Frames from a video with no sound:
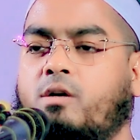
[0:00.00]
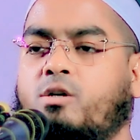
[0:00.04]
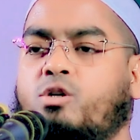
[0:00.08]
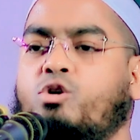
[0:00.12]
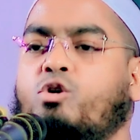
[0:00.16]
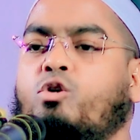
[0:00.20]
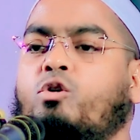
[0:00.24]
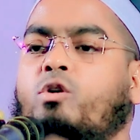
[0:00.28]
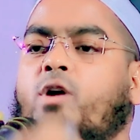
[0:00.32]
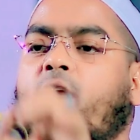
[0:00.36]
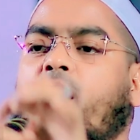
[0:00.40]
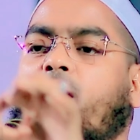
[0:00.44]

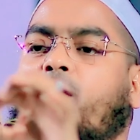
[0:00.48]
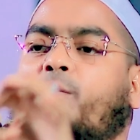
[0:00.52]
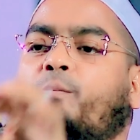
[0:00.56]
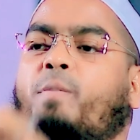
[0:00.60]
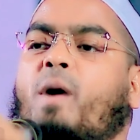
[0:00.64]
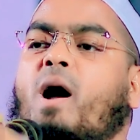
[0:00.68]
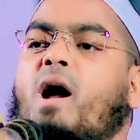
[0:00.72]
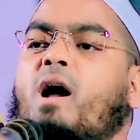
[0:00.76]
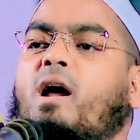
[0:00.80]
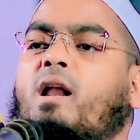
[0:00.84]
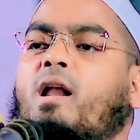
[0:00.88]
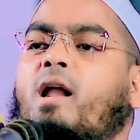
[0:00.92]
সোনার
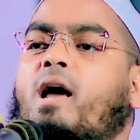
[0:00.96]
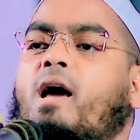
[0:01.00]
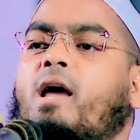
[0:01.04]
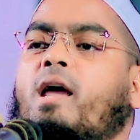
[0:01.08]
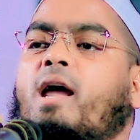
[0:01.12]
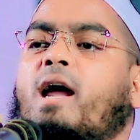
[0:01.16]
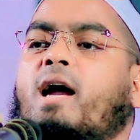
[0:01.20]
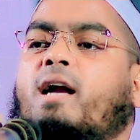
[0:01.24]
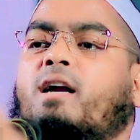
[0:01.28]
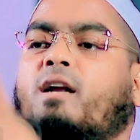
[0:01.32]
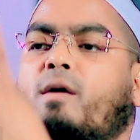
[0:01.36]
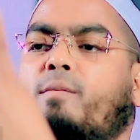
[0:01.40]
বাংলায়
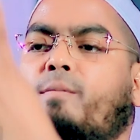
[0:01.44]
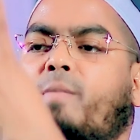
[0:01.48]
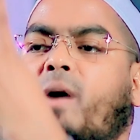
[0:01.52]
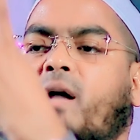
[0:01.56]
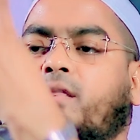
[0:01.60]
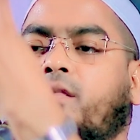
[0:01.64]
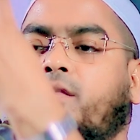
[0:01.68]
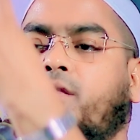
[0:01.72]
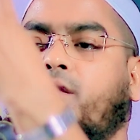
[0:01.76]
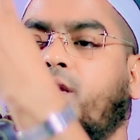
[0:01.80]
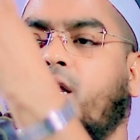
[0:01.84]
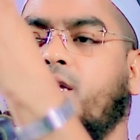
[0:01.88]
একটা
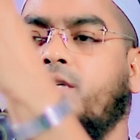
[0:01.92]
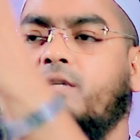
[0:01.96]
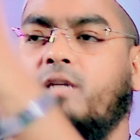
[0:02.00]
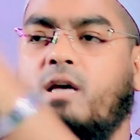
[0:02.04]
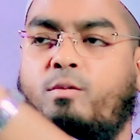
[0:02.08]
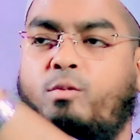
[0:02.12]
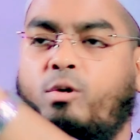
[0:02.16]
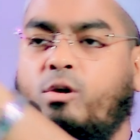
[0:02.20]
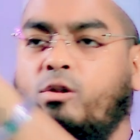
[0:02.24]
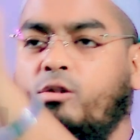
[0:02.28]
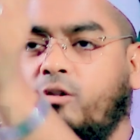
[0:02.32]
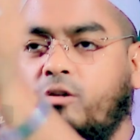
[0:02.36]

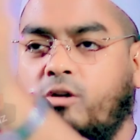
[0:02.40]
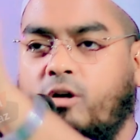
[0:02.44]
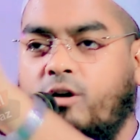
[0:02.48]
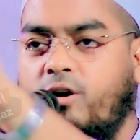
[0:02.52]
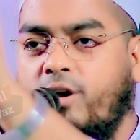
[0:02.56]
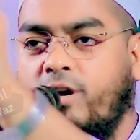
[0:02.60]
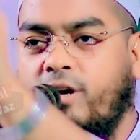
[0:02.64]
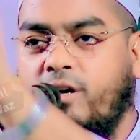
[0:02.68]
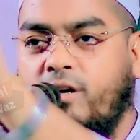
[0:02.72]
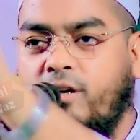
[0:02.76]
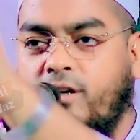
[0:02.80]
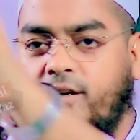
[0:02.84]
মাদ্রাসা বন্ধ
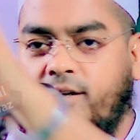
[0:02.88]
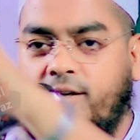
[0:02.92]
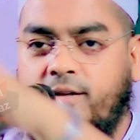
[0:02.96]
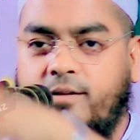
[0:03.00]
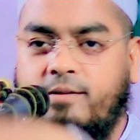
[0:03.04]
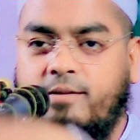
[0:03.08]
হয়নি